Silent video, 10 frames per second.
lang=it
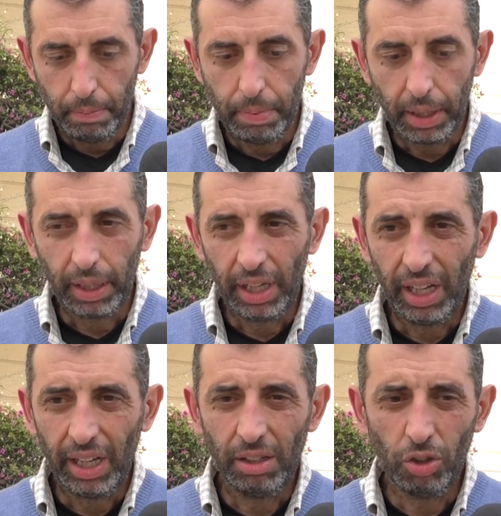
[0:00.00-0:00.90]

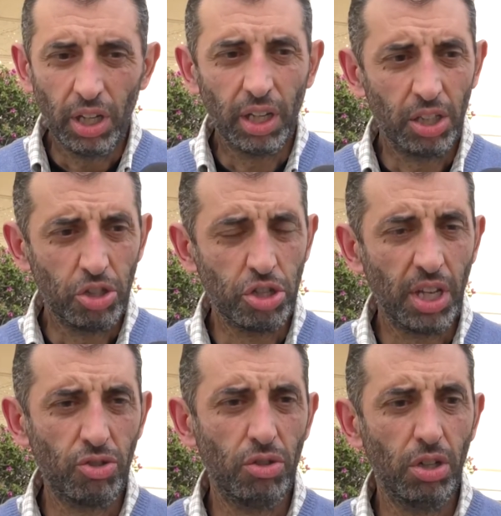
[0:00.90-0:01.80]
perché noi le
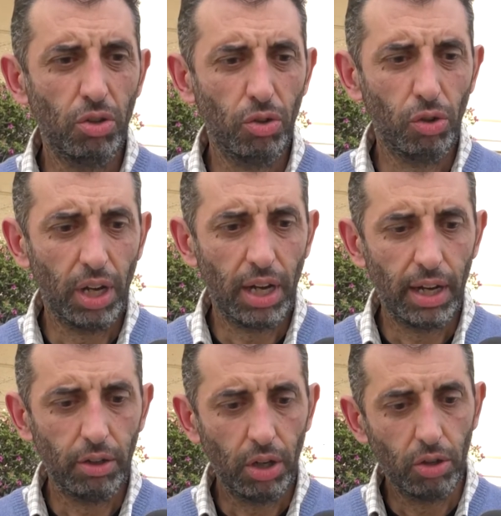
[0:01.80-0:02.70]
criticità sono
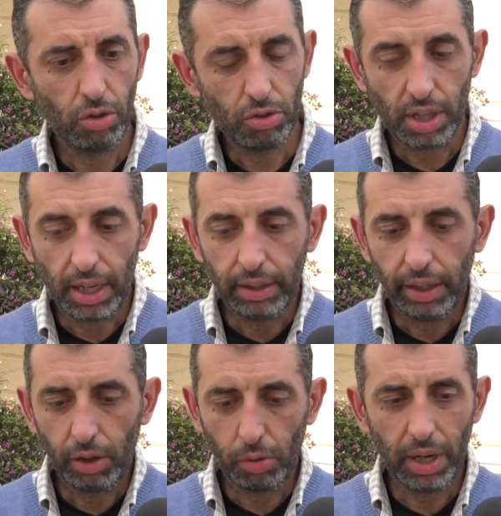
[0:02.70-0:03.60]
ancora
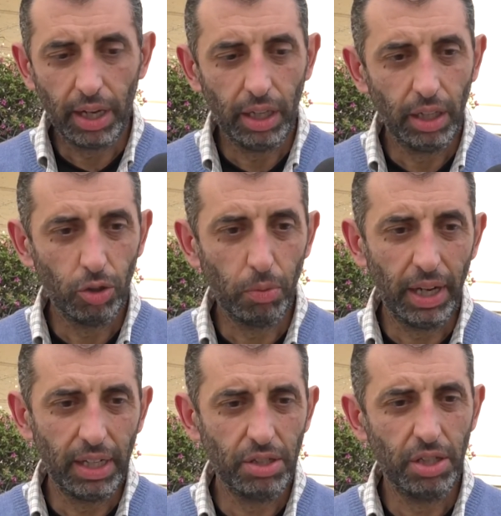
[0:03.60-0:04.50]
nonostante ormai
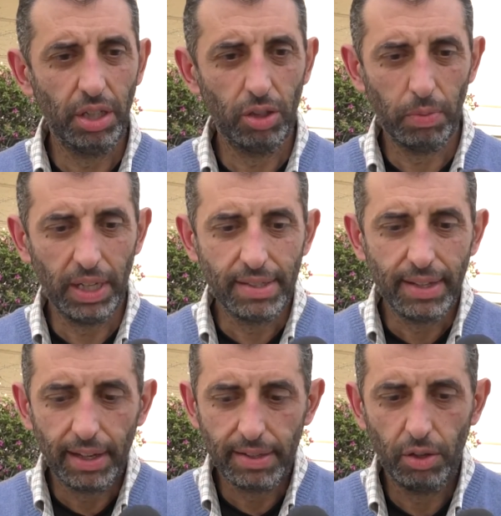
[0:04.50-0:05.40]
domani, si, domani
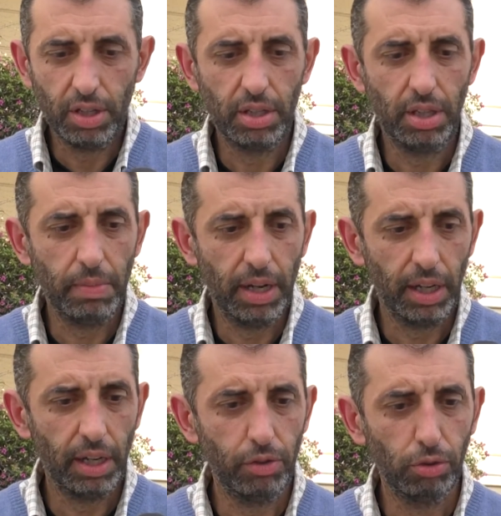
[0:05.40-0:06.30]
sera sia una
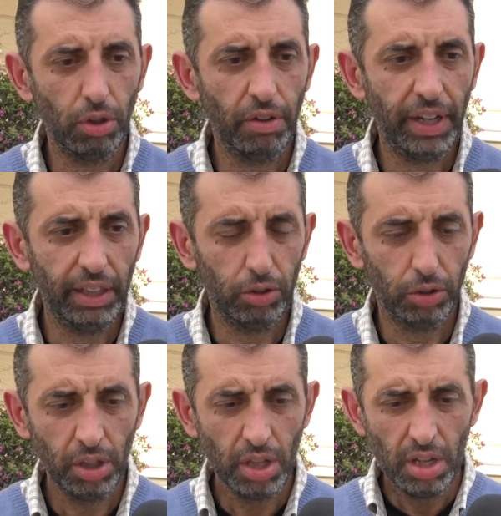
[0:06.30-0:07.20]
settimana che è venuto
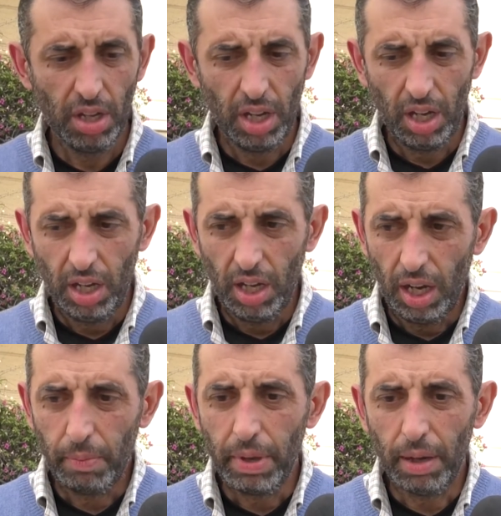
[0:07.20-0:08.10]
l'evento
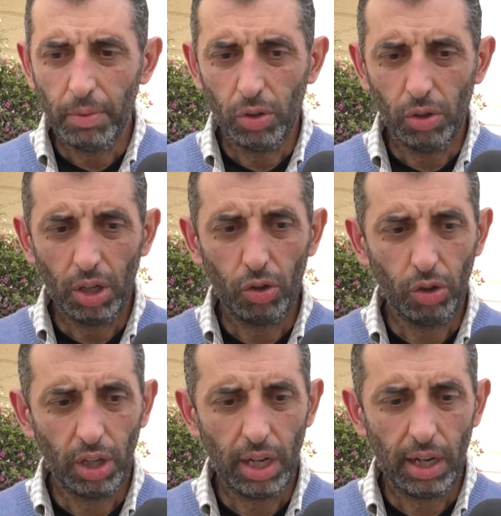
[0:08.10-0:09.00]
abbiamo
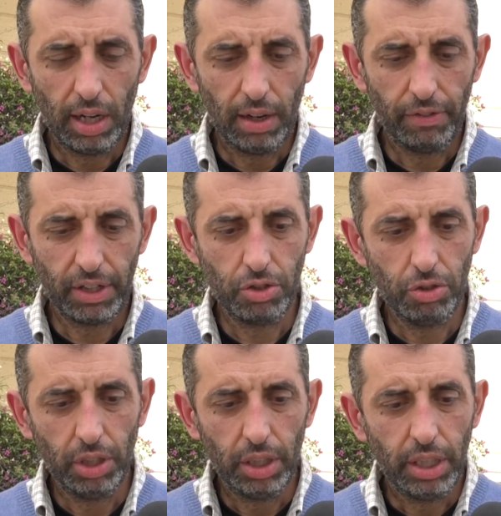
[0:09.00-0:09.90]
ancora la
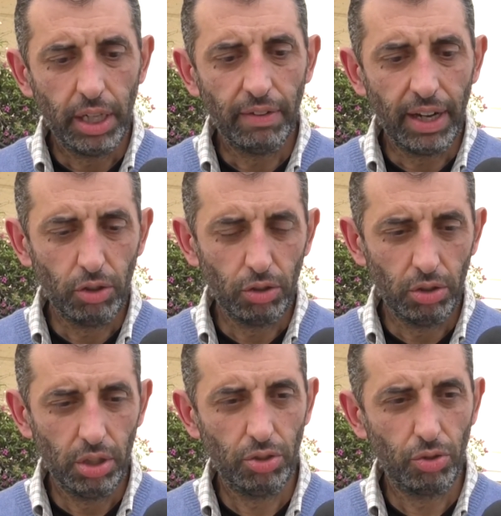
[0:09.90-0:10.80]
frazione di
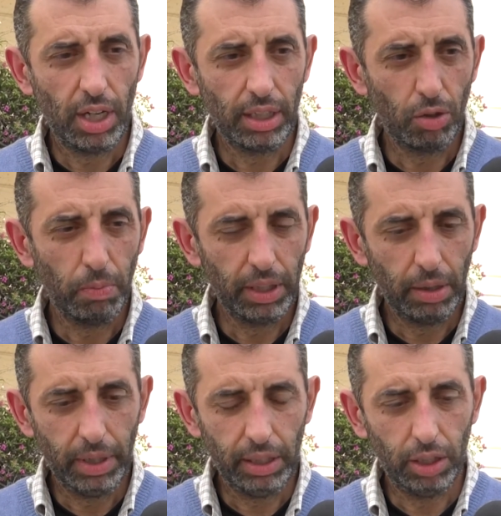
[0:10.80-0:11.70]
Gavano isolata
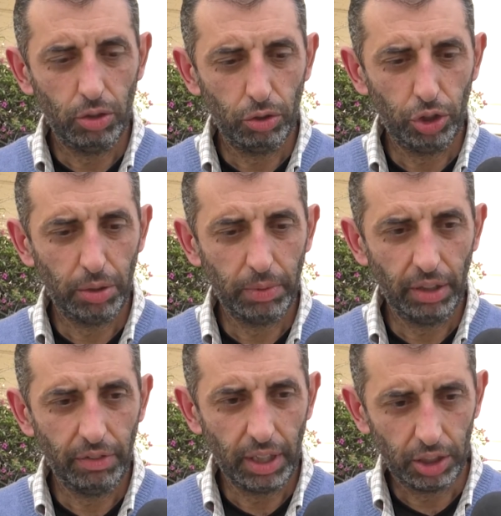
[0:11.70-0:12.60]
completamente che non riusciamo a
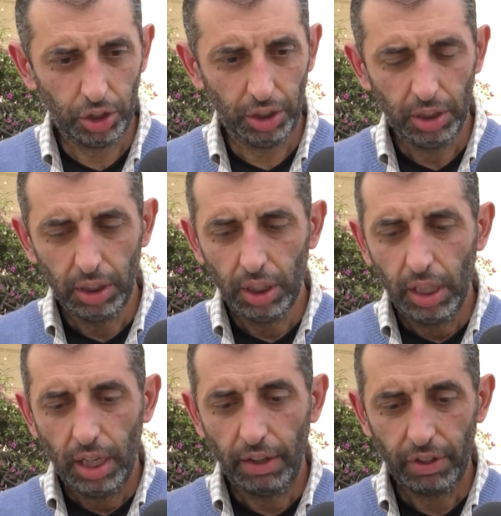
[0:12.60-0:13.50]
arrivarci,
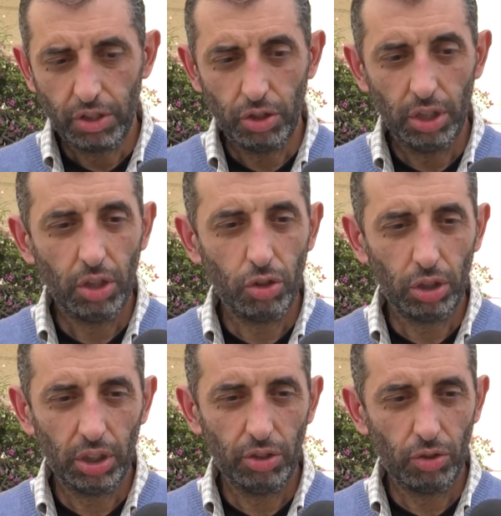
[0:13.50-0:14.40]
la frazione di
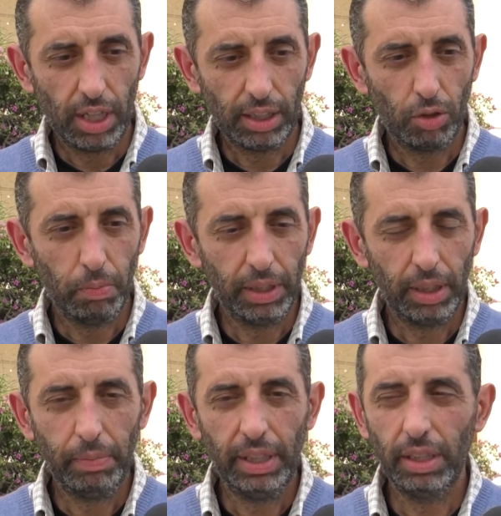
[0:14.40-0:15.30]
Corte isolata
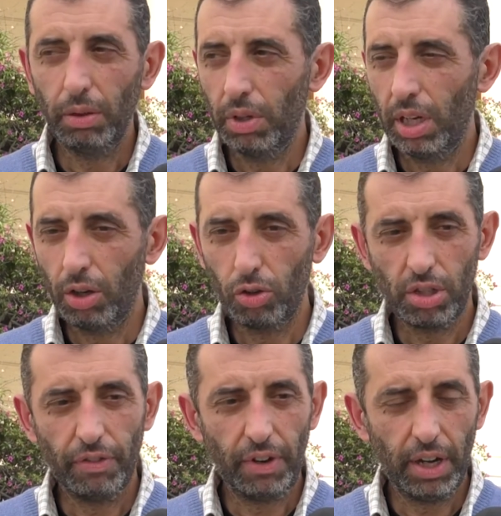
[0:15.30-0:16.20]
completamente da quella
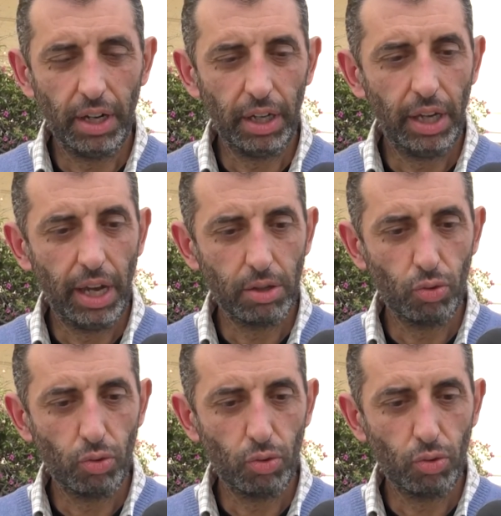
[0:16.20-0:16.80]
grossa frana che è